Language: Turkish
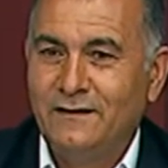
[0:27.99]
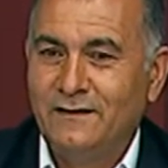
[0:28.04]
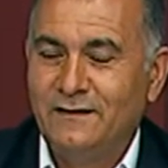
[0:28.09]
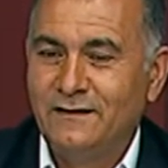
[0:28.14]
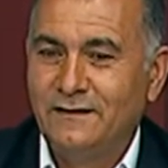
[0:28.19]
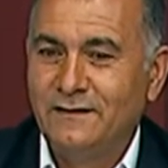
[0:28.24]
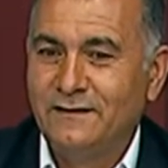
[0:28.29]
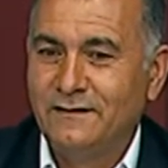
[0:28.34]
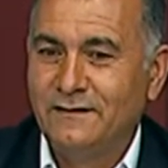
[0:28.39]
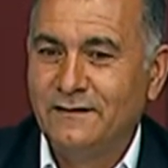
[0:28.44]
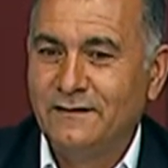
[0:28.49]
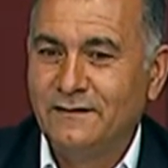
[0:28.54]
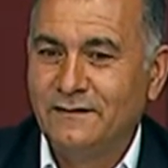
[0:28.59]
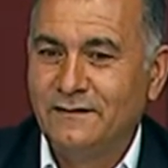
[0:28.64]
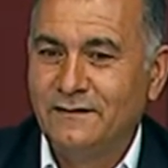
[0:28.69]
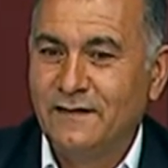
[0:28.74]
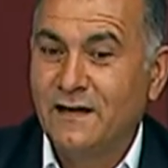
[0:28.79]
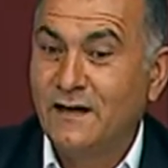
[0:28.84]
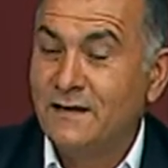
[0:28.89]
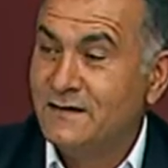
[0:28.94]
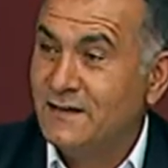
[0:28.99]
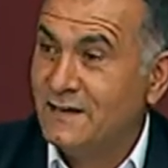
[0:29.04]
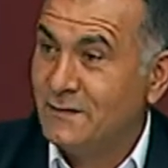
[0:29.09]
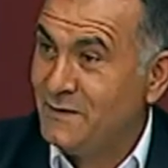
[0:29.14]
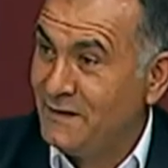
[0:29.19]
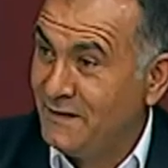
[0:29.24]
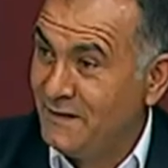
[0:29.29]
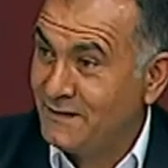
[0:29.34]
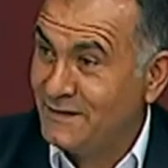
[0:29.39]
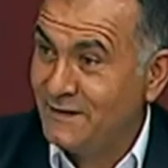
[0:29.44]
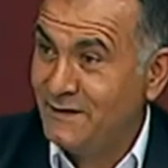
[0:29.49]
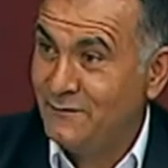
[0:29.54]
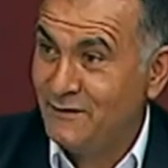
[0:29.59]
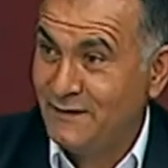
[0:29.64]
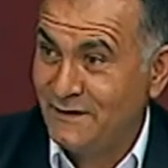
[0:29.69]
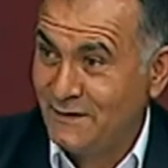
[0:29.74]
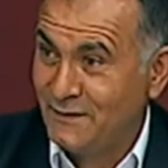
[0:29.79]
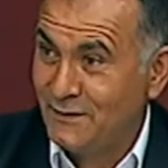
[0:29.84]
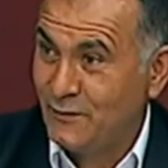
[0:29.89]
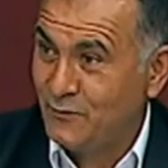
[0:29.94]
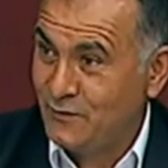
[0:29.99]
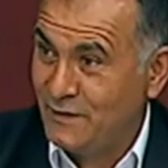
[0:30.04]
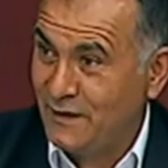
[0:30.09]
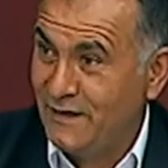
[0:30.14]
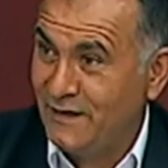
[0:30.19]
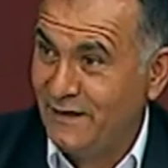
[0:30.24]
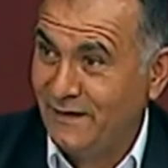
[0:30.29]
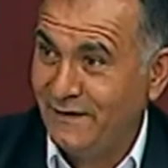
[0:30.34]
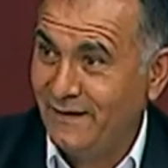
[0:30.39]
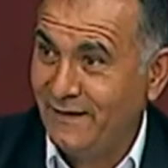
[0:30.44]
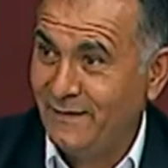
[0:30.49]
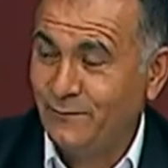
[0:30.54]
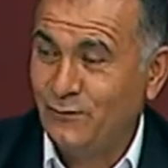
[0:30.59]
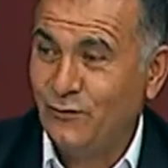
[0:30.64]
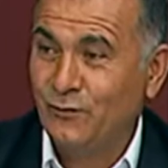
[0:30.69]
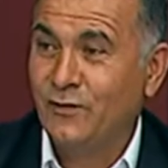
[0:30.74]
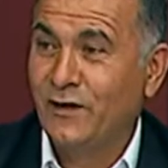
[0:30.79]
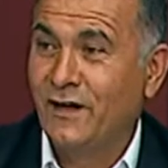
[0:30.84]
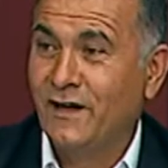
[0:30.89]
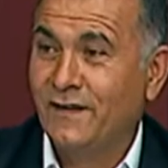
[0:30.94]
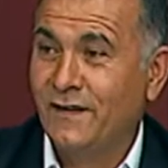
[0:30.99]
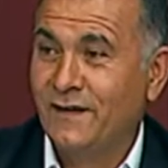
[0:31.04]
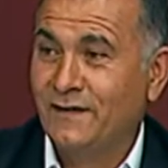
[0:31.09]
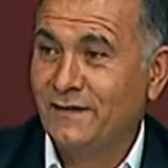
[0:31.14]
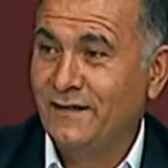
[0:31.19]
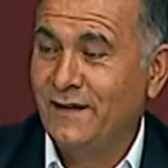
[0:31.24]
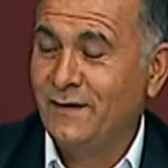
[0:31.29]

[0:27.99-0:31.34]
Ee, Kayseri medyasına ve size özellikle bugüne kadar